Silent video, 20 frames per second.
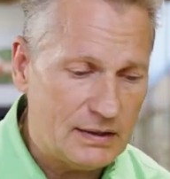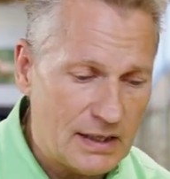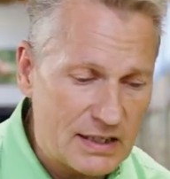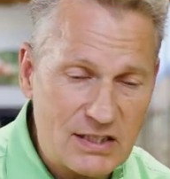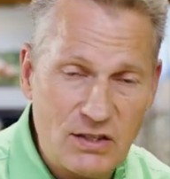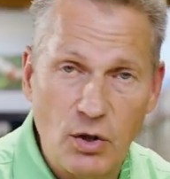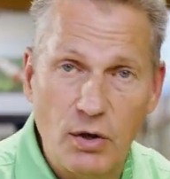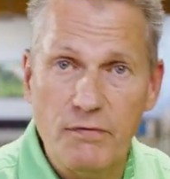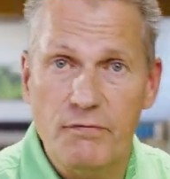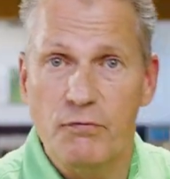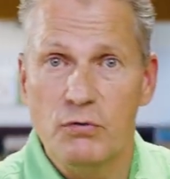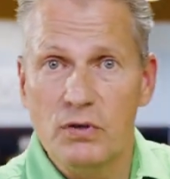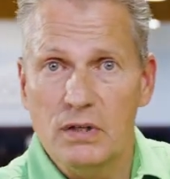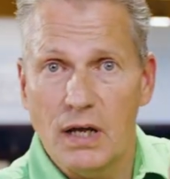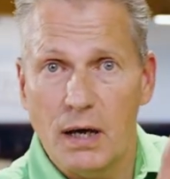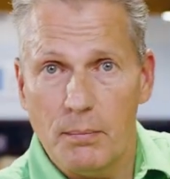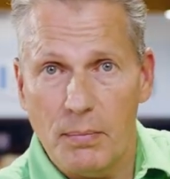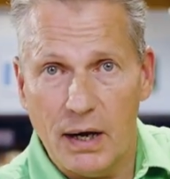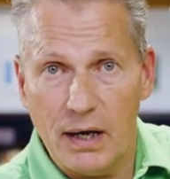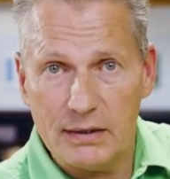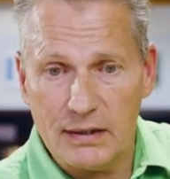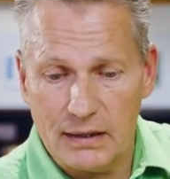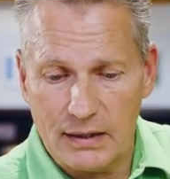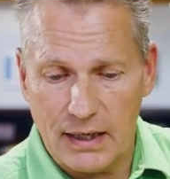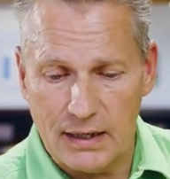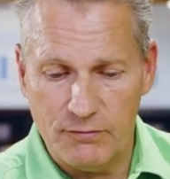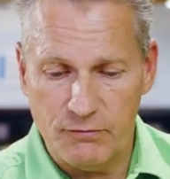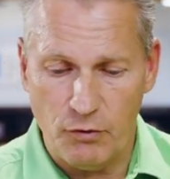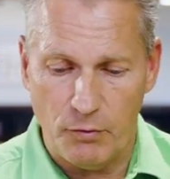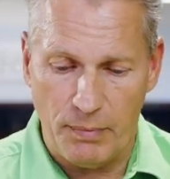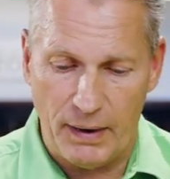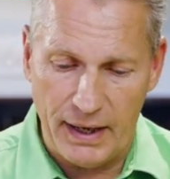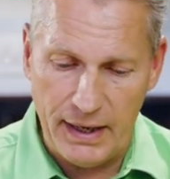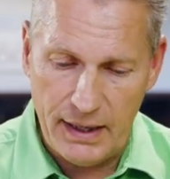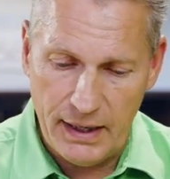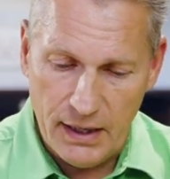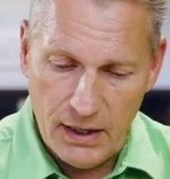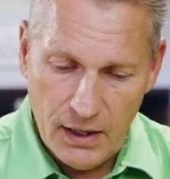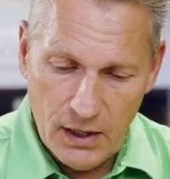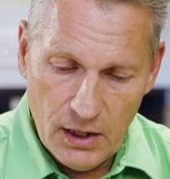das läuft wunderbar daran
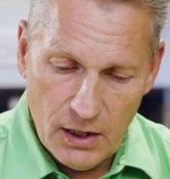vorbei,